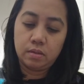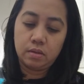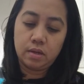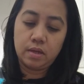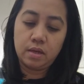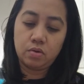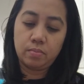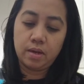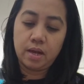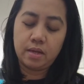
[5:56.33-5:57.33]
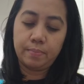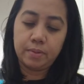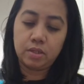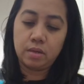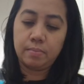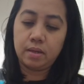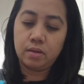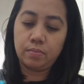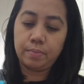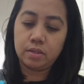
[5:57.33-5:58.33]
Ayan, gumagana pa siya.
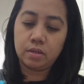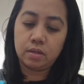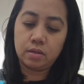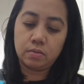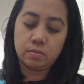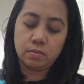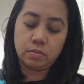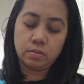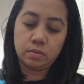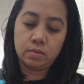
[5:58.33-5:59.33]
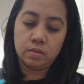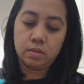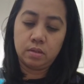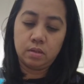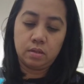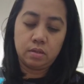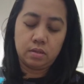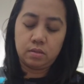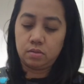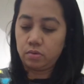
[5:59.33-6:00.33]
Meron pa siyang ano.
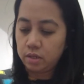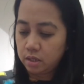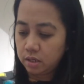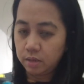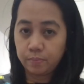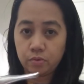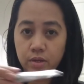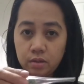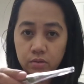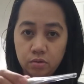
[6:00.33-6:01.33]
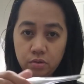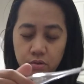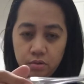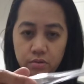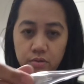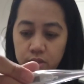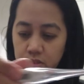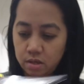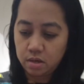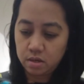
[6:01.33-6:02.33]
So, ikikip ko lang to, yung
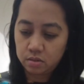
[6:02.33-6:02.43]
isa.